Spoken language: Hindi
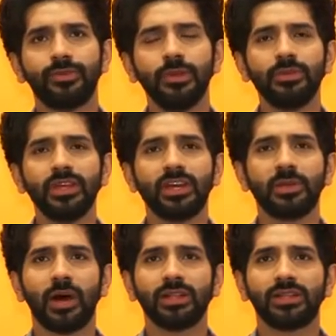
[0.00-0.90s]
फिल्म uh, की
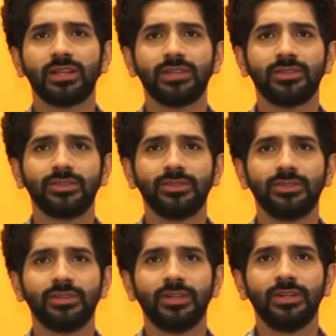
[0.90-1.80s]
अगर बात करें तो
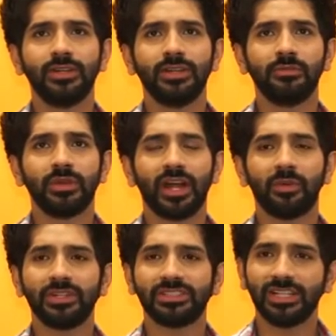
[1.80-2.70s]
मेरा
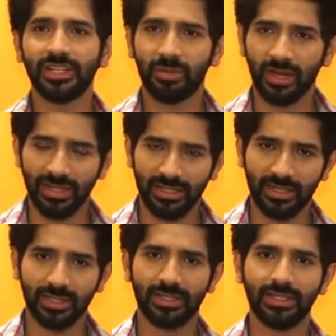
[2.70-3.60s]
हमेशा ये मानना
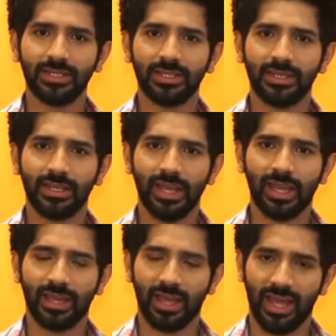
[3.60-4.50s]
था कि
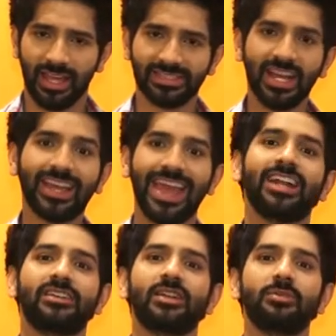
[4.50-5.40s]
एक ऐसा
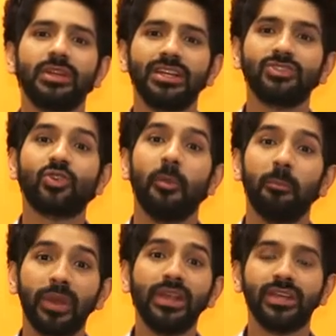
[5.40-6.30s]
कैरेक्टर मिले जो
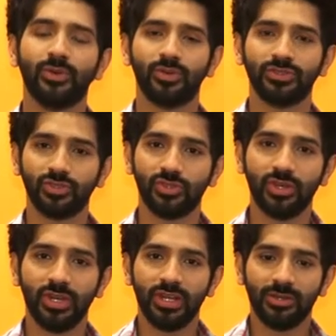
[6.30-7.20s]
कंपेलिंग हो जो
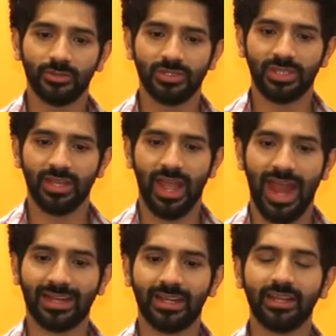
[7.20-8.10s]
मुझे
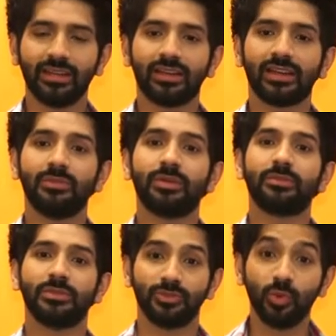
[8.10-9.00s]
एक्टिंग करने पर
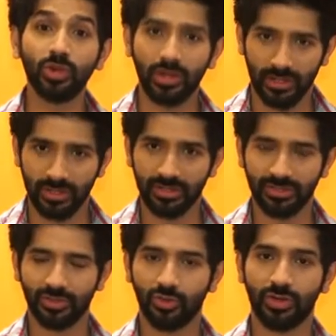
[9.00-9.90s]
मजबूर करे
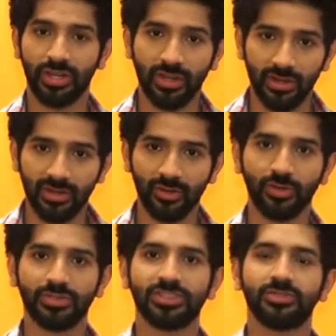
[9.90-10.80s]
जो लेयर्ड हो
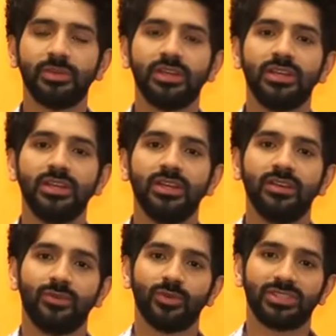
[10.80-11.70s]
जिसमें
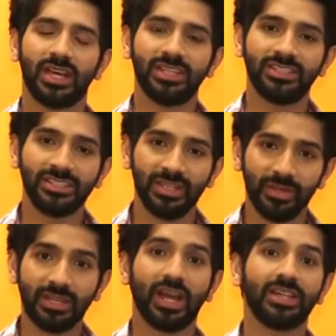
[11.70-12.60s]
वो सारी चीज़ें
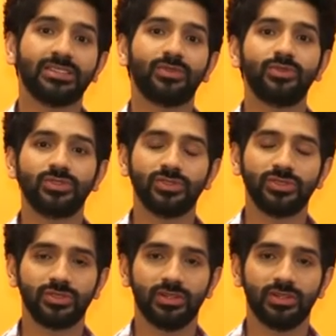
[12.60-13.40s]
मैं दिखा सकूँ जो